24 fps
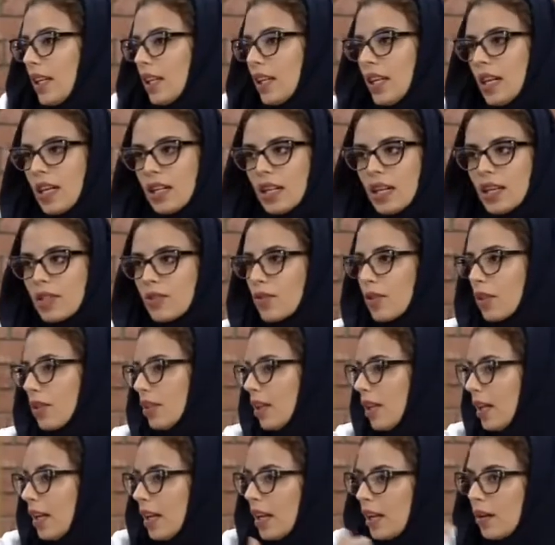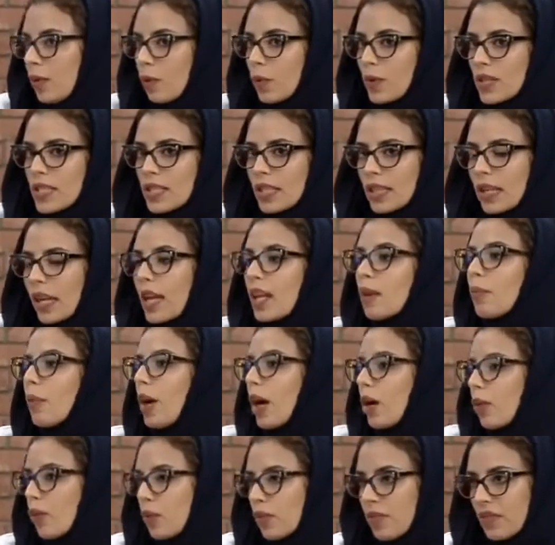أني أنا أنزل وزن غير
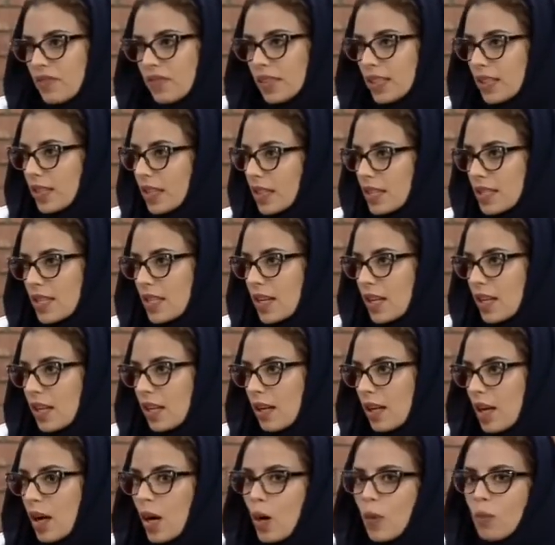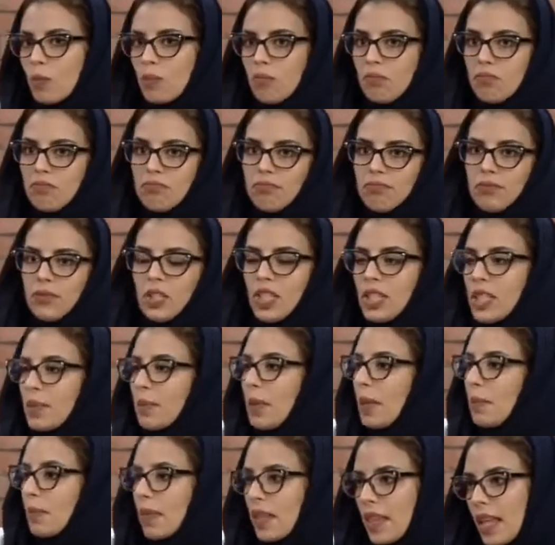معقول في فترة قصيرة أو
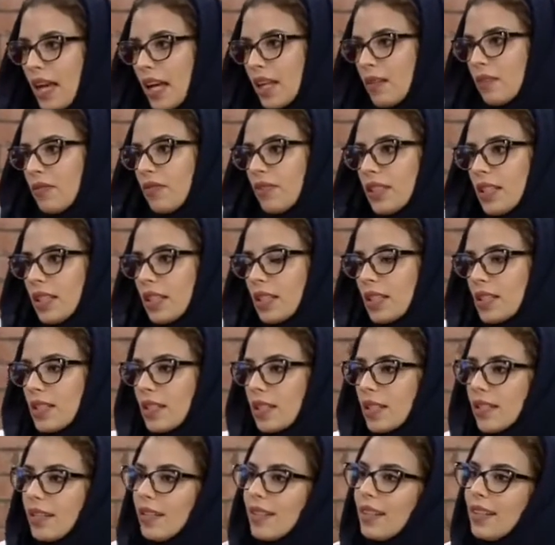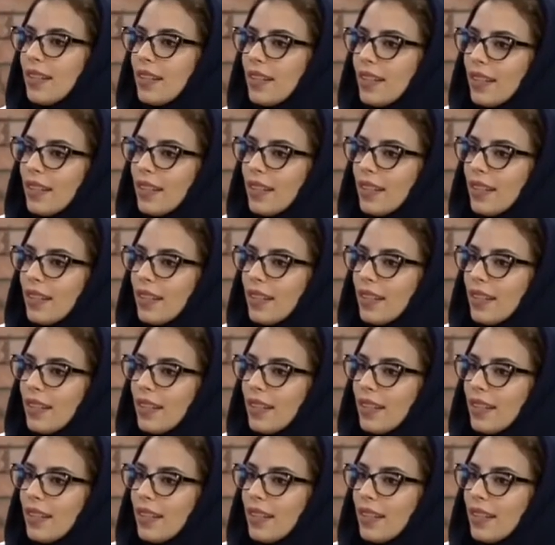جسم المثالي في فترة عادي أنت شوفي